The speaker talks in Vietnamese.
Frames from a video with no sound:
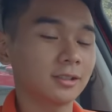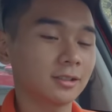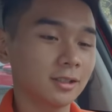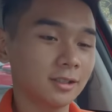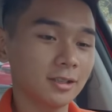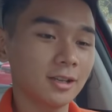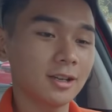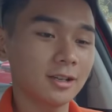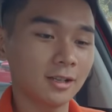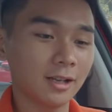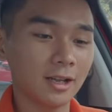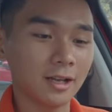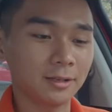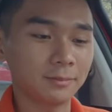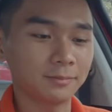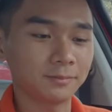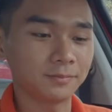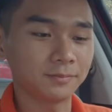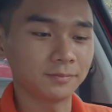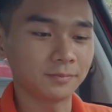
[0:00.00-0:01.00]
Tất nhiên
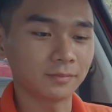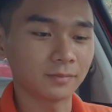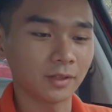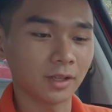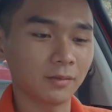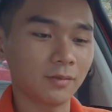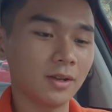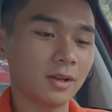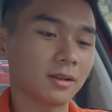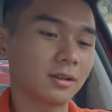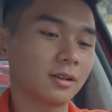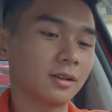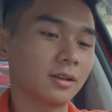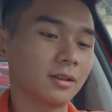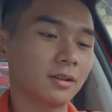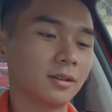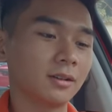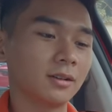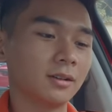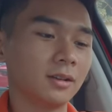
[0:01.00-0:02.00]
là cái việc
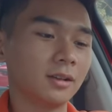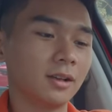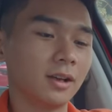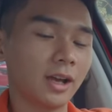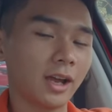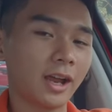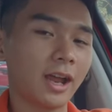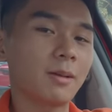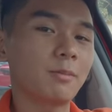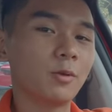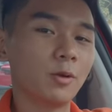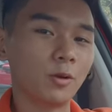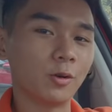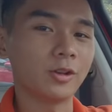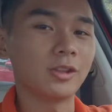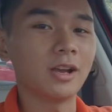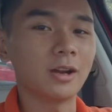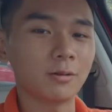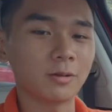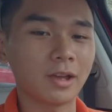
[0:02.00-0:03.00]
anh em
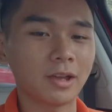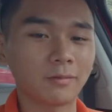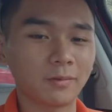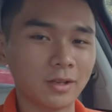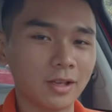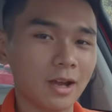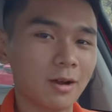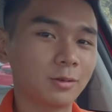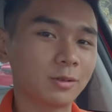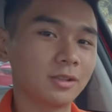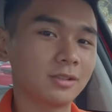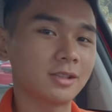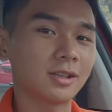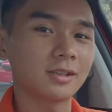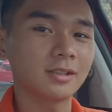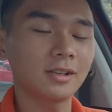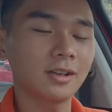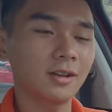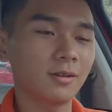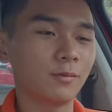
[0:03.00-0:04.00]
ngồi nhậu nhẹt với nhau thì
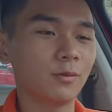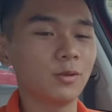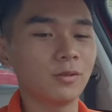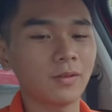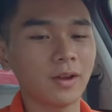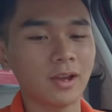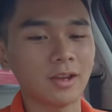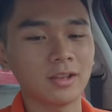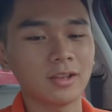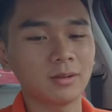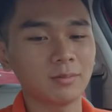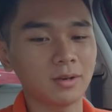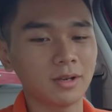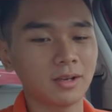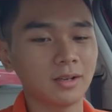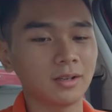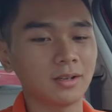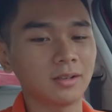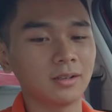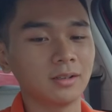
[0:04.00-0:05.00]
sẽ rất là vui vẻ, nhưng
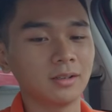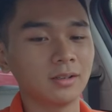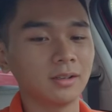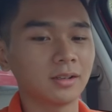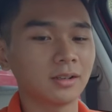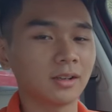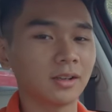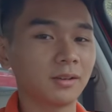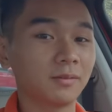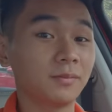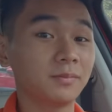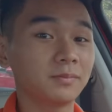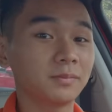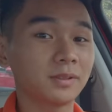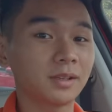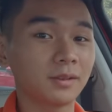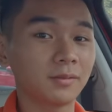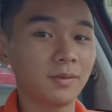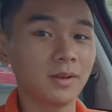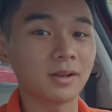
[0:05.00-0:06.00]
mà cái
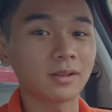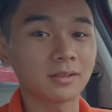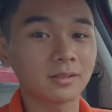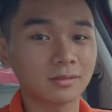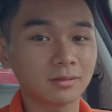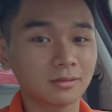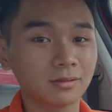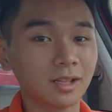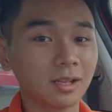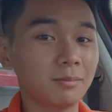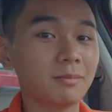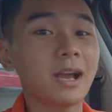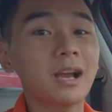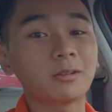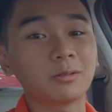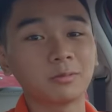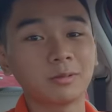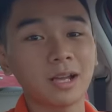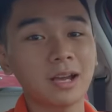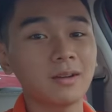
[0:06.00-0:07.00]
việc tính mạng
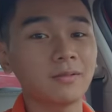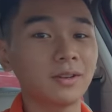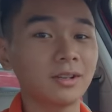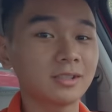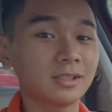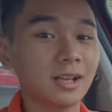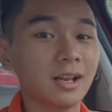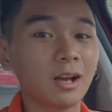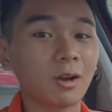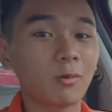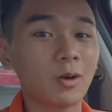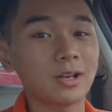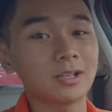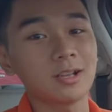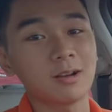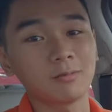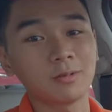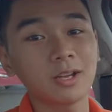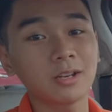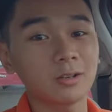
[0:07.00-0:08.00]
của chúng ta vẫn sẽ là quan
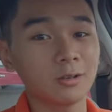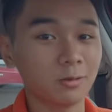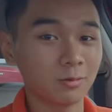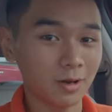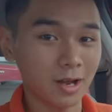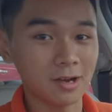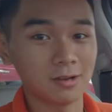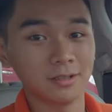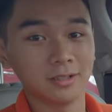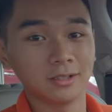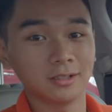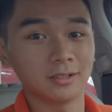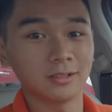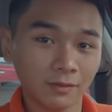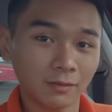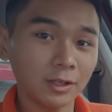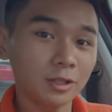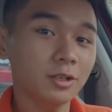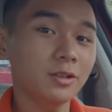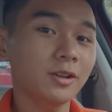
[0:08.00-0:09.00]
trọng nhất, đúng không nào?
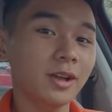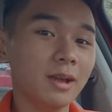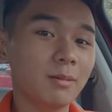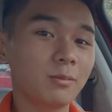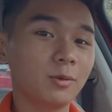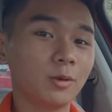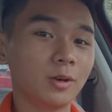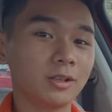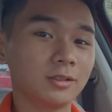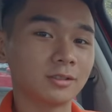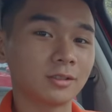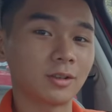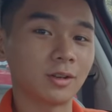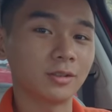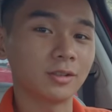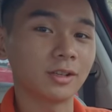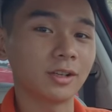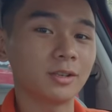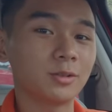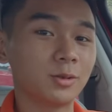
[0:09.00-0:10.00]
Và chúc anh em luôn
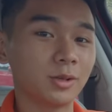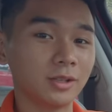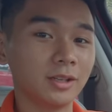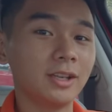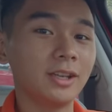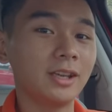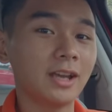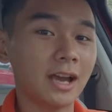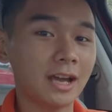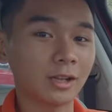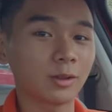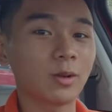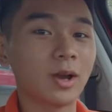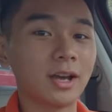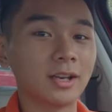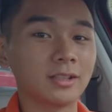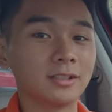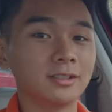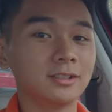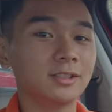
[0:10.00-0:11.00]
có những cái chuyến đi an
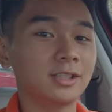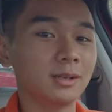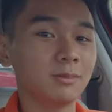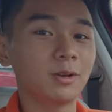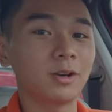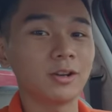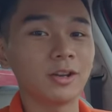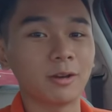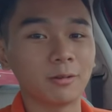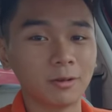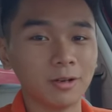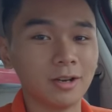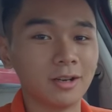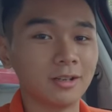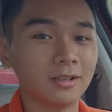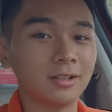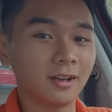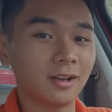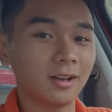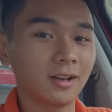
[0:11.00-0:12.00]
toàn trên mọi nẻo đường.